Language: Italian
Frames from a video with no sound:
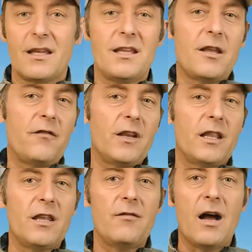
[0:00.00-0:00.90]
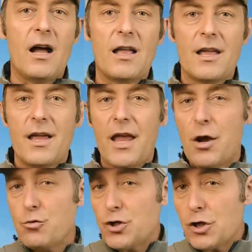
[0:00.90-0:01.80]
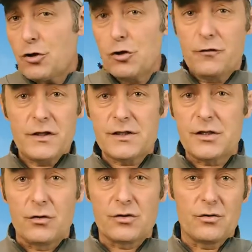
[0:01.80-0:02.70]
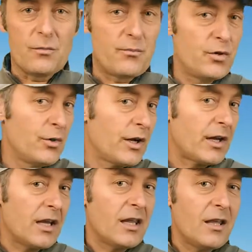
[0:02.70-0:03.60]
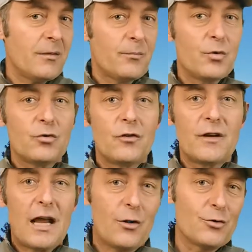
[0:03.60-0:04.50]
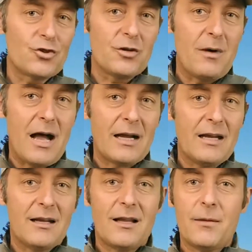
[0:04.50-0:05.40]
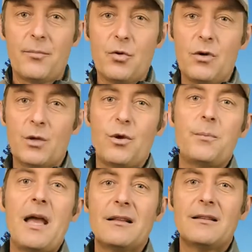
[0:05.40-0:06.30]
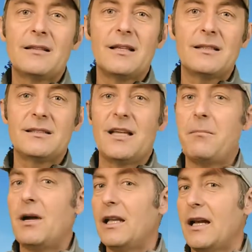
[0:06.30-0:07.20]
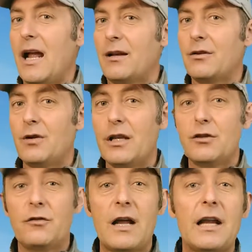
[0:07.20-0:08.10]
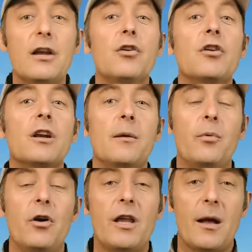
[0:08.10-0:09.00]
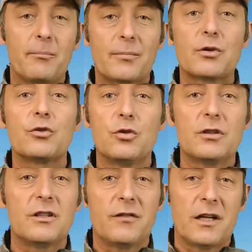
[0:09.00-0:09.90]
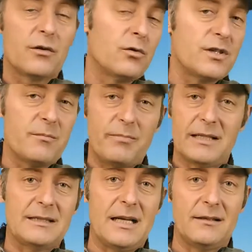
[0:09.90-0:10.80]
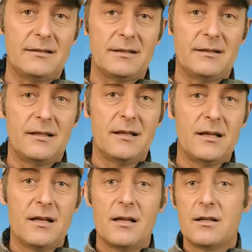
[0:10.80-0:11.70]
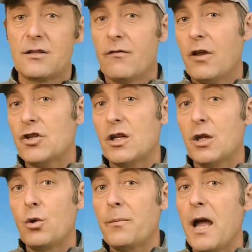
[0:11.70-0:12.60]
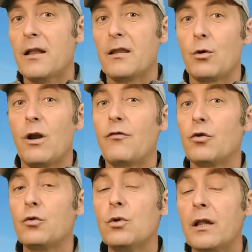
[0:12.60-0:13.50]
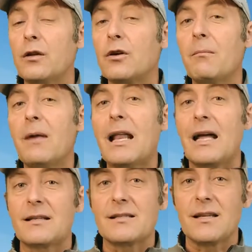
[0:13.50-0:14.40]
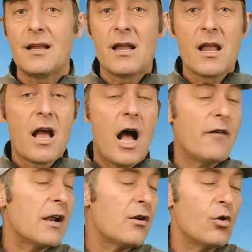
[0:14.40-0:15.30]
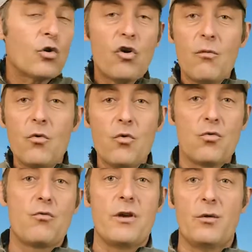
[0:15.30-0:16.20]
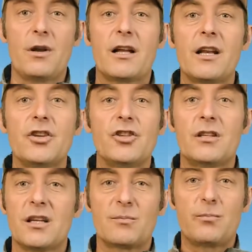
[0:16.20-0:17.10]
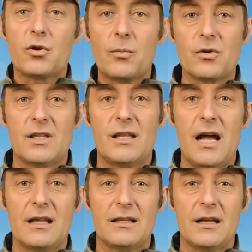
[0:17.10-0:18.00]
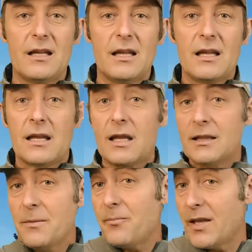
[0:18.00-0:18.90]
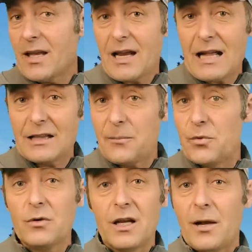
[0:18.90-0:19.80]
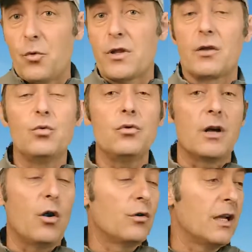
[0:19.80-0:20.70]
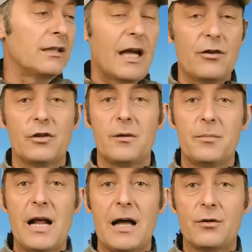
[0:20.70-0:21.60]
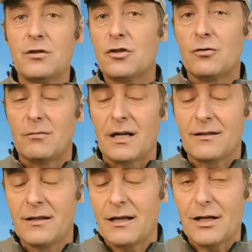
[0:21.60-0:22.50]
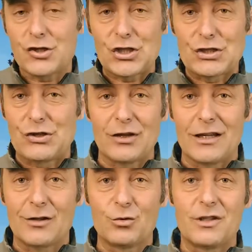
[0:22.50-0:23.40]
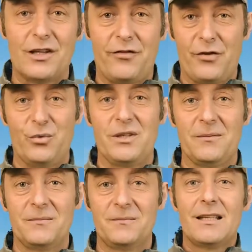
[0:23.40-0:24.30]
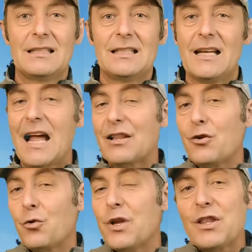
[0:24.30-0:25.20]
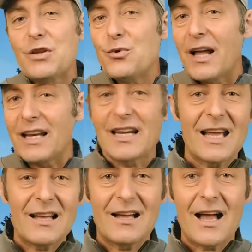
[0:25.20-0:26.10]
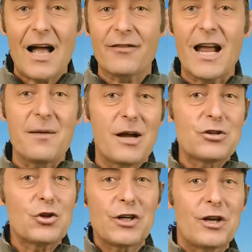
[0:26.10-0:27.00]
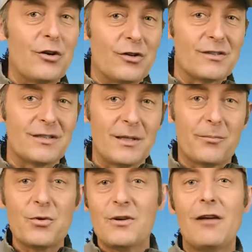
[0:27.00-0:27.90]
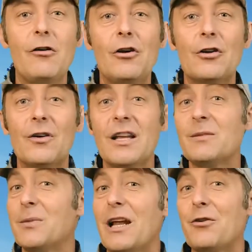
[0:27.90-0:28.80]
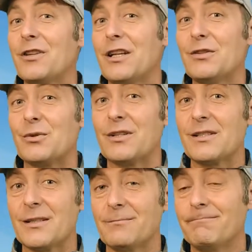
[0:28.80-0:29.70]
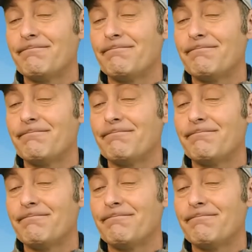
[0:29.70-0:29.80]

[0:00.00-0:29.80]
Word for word: In definitiva, è un circolo vizioso, più irrighi, più dovrai concimare, più le tue piante si ammaleranno e dovrai ricorrere poi a prodotti velenosi impattanti. Se invece le tue piante hanno la fortuna di non ammalarsi, avranno comunque una crescita spropositata che ti impegnerà di più nella potatura o nel taglio del prato, insomma, nella gestione di tutti i rifiuti. Tirando quindi una riga avrai maggiori costi, più lavoro e spreco di risorse.